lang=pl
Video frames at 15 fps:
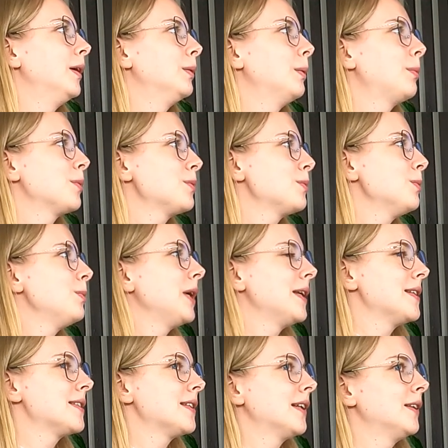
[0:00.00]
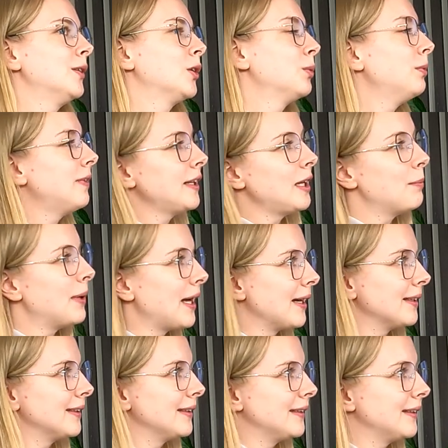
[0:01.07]
po prostu miejsce do odbywania
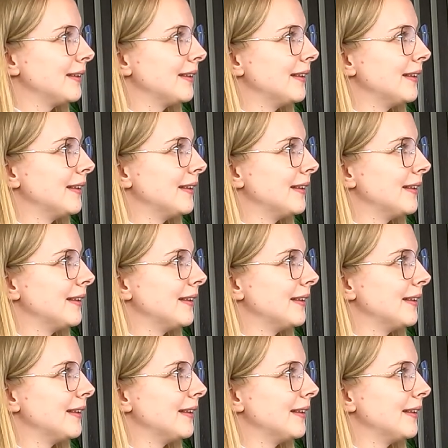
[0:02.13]
praktyk.